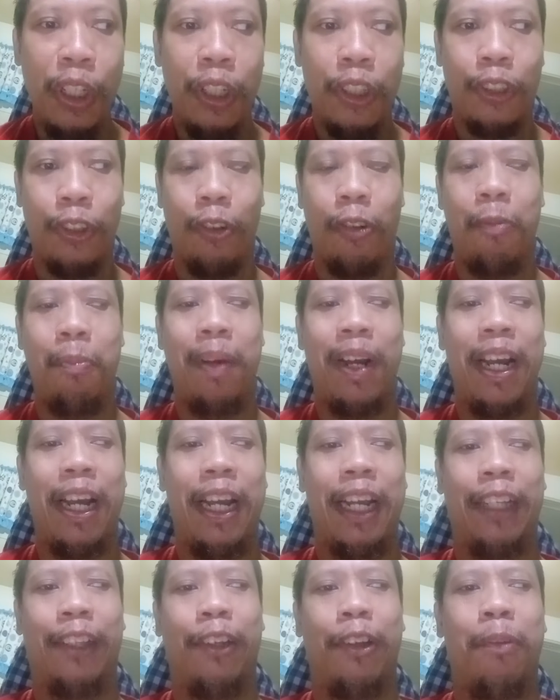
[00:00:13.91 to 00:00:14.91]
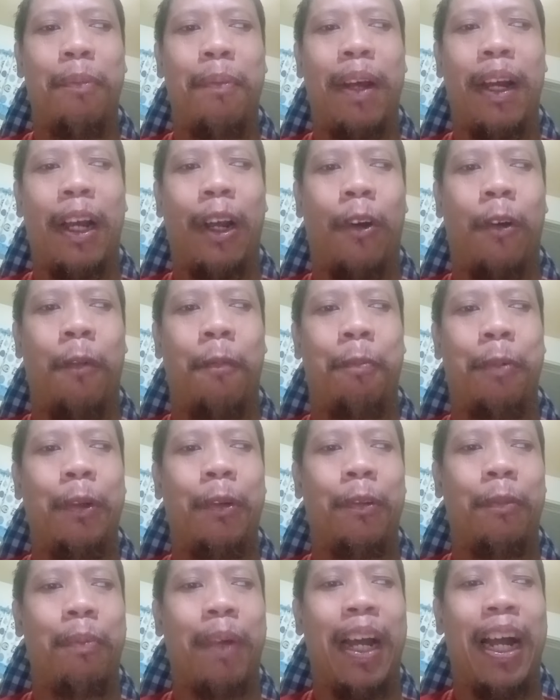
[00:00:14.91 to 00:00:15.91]
So kumbaga ito yung mga
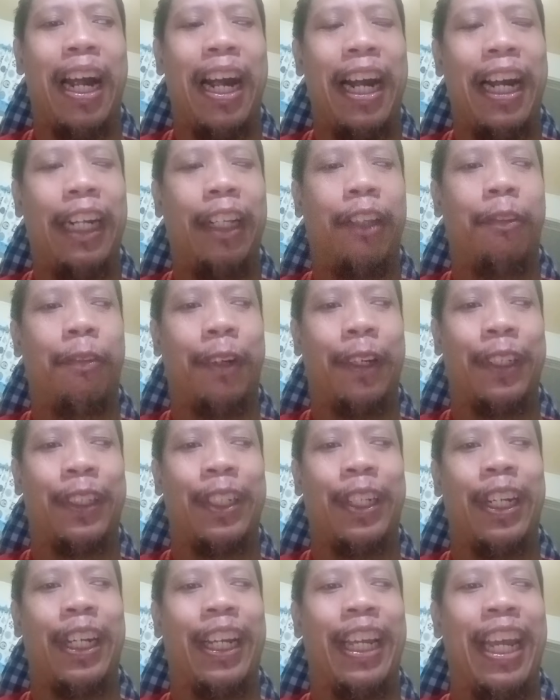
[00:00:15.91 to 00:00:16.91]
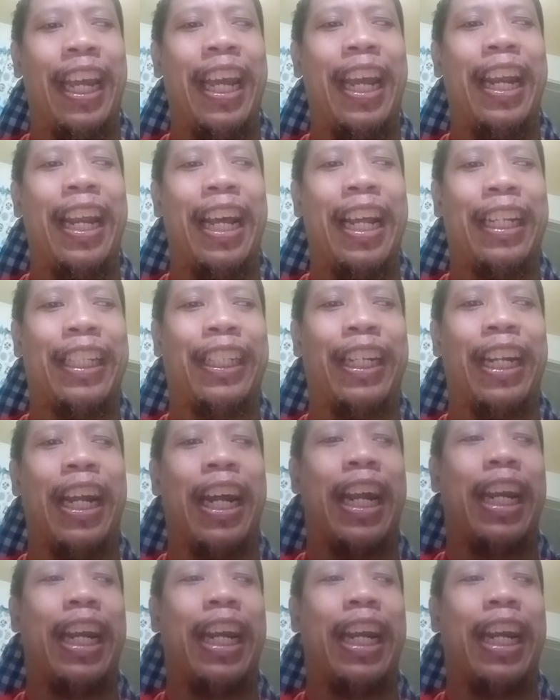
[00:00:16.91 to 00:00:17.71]
compute, mga hardware na nag enhance ng